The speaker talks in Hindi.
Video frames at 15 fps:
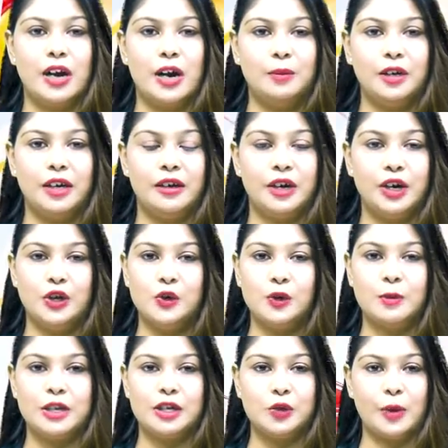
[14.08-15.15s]
आप देख रहे हैं न्यूज
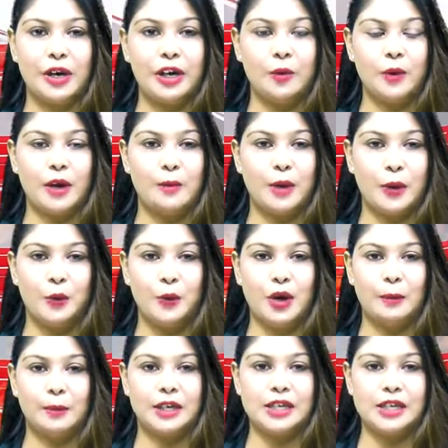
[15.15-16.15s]
प्लस 21 मैं हूं आपके